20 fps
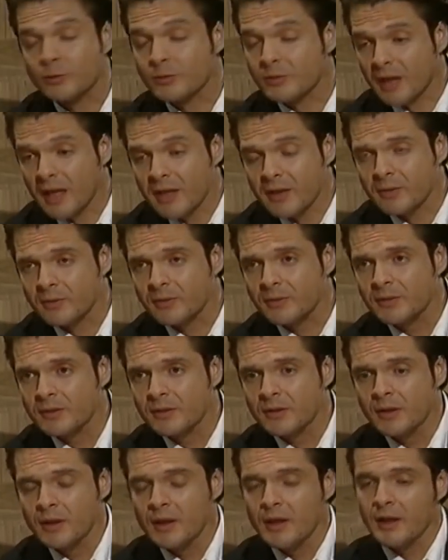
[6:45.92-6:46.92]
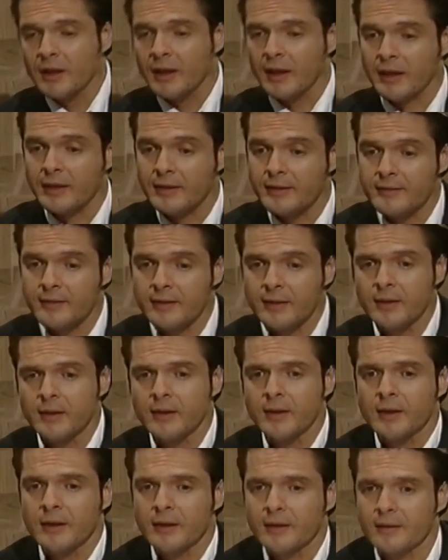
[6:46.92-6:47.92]
Может быть, врач не рекомендует?
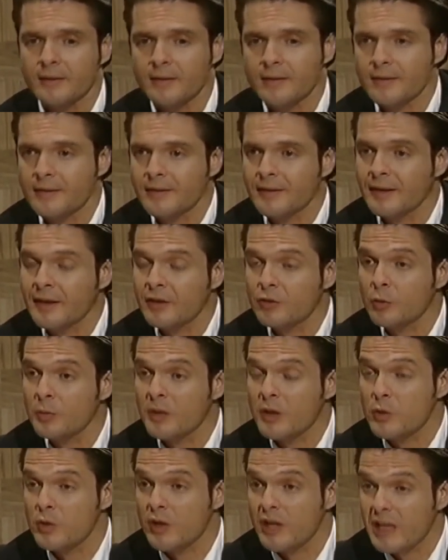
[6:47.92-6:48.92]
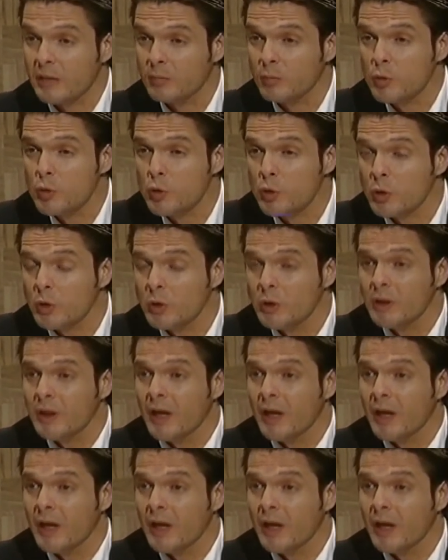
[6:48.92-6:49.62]
Наоборот, он говорит, что это пойдет мне на